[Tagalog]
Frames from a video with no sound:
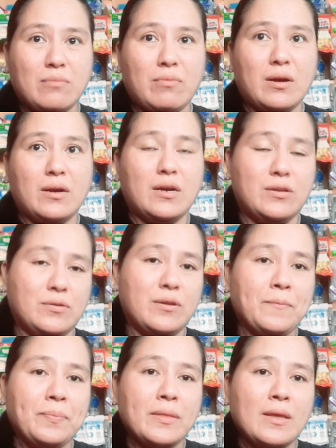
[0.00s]
mga ganon.
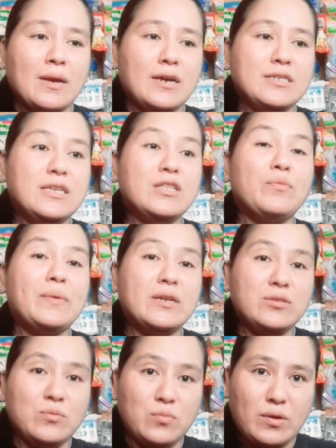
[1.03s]
Kasi hindi ko pa
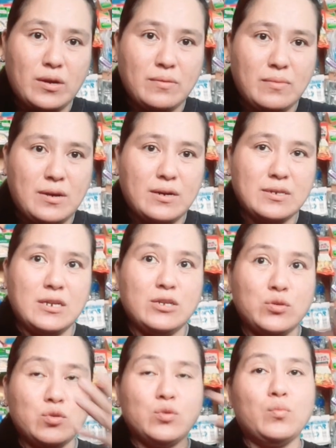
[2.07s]
nasubukan mga
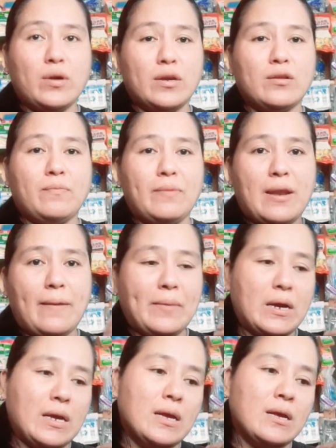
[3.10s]
kasali. Susubukan ko pa lang
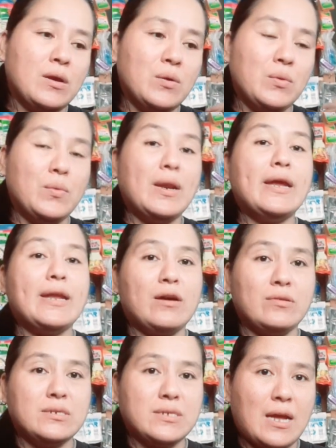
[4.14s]
pag wala na
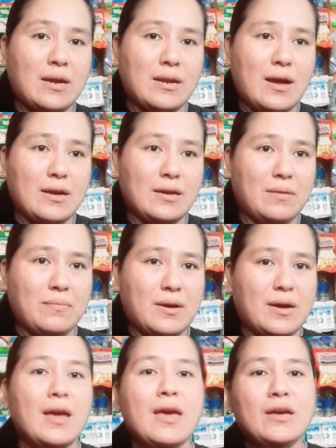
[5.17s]
akong stock ng aking
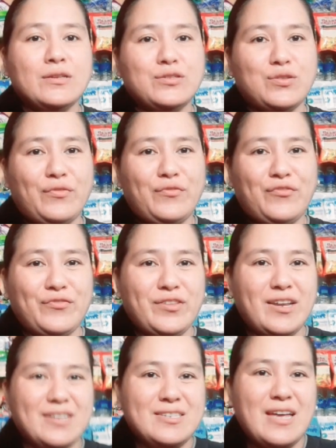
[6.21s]
mga soft
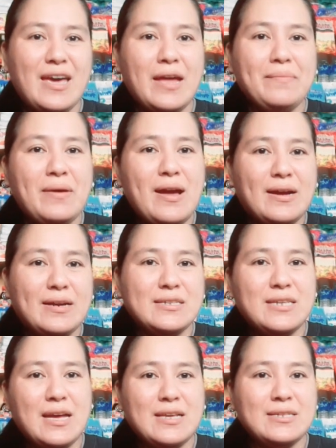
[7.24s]
drinks. Ayan mga
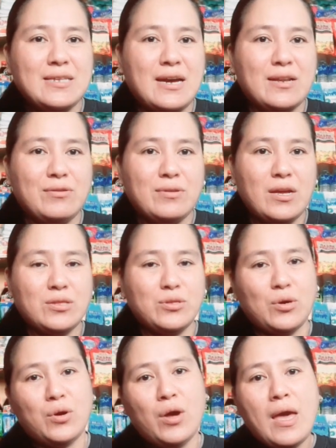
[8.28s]
kasari, sa araw na
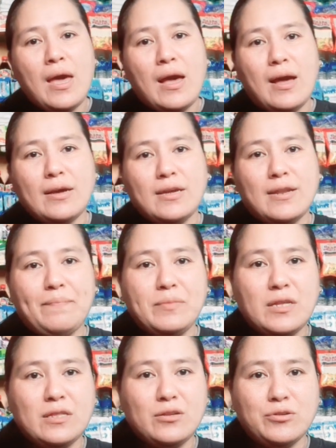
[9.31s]
ito, ang
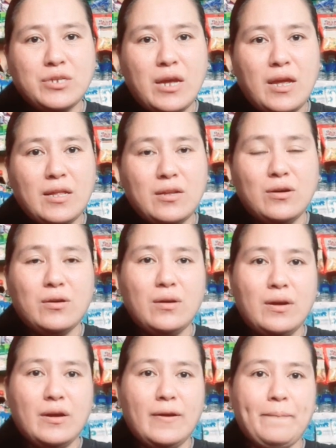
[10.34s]
in-update ko sa inyo,
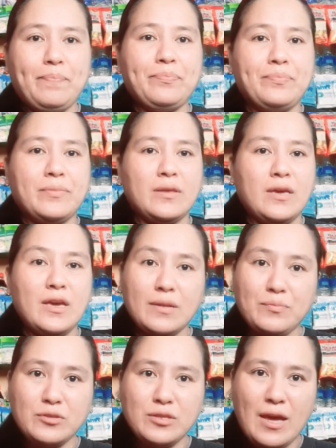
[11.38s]
um,
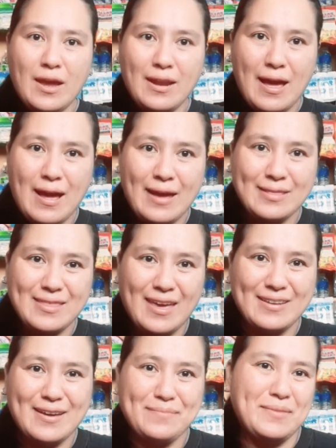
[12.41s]
ingat po tayong lahat
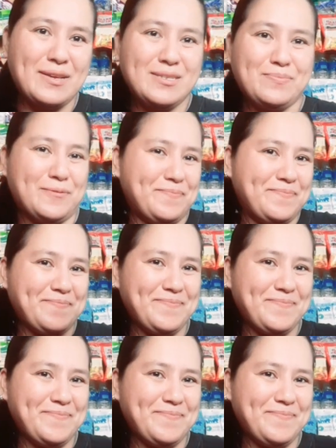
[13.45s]
and God bless po.